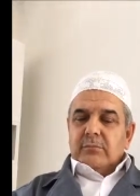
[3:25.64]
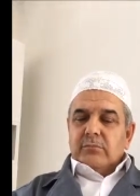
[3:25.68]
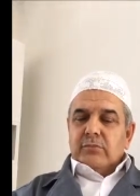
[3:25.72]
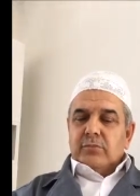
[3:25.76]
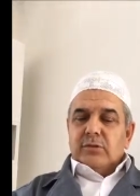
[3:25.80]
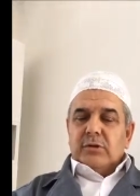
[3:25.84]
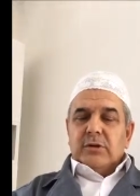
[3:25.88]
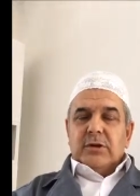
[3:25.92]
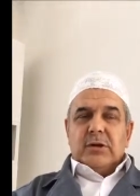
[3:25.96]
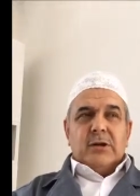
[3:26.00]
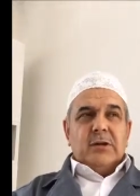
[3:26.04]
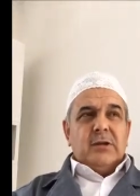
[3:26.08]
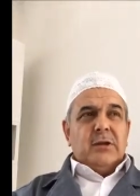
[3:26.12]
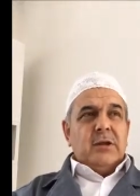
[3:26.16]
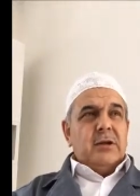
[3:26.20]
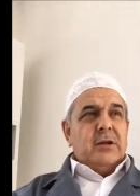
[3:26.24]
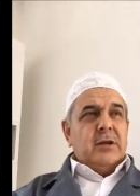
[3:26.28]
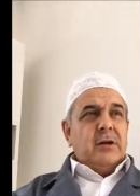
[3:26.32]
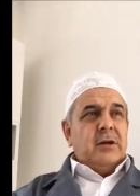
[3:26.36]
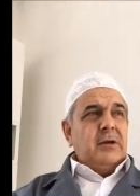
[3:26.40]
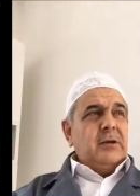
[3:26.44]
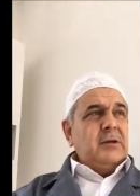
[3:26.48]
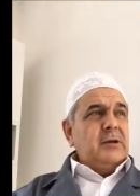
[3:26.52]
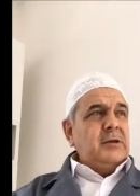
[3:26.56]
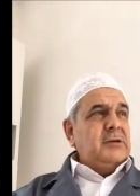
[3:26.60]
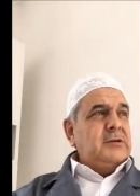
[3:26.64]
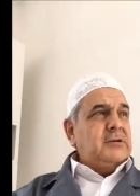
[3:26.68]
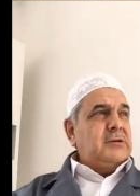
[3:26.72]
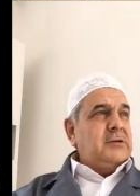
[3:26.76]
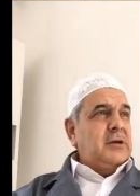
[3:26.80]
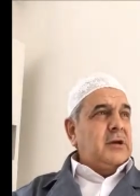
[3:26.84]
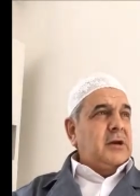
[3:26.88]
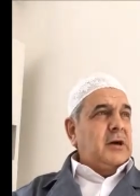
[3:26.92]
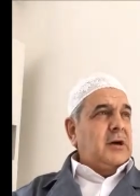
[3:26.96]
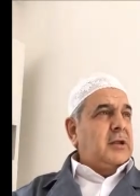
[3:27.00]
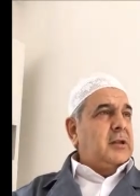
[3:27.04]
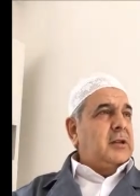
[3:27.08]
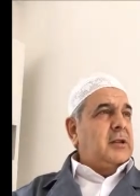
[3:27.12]
Bunlardan hangisi
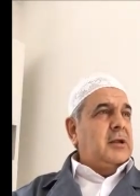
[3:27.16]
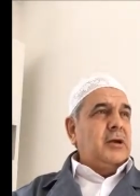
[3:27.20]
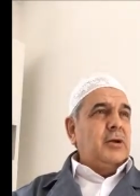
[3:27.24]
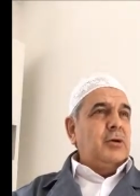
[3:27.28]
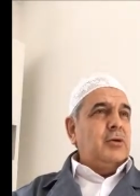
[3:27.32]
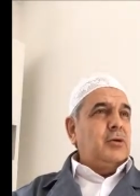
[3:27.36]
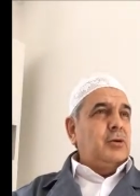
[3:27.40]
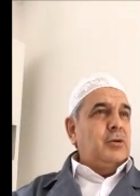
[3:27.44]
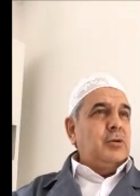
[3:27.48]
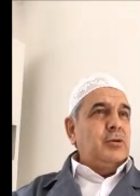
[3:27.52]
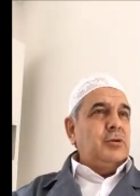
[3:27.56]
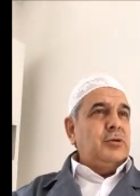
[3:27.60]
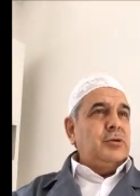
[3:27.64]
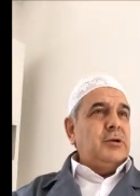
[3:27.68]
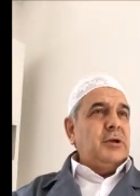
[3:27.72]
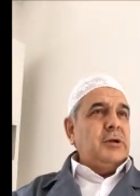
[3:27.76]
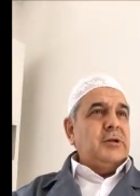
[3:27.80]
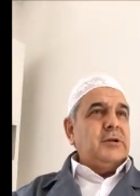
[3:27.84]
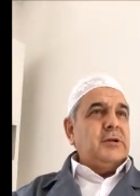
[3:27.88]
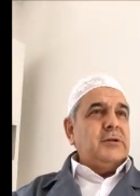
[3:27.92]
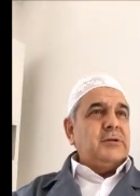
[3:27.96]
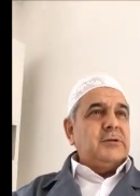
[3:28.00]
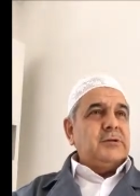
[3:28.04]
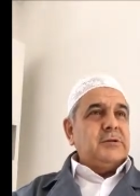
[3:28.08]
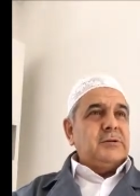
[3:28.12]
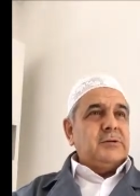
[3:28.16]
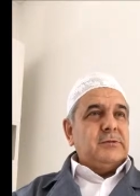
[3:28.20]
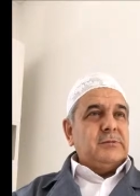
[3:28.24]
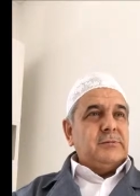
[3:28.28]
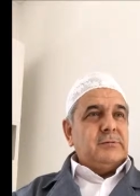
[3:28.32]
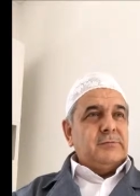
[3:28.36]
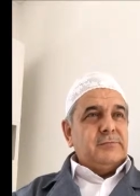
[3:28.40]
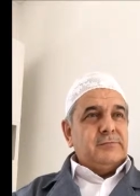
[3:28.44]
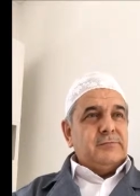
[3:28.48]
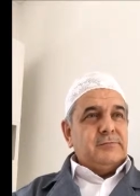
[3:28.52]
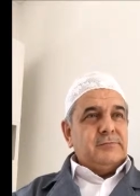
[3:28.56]
Allah yolundadır?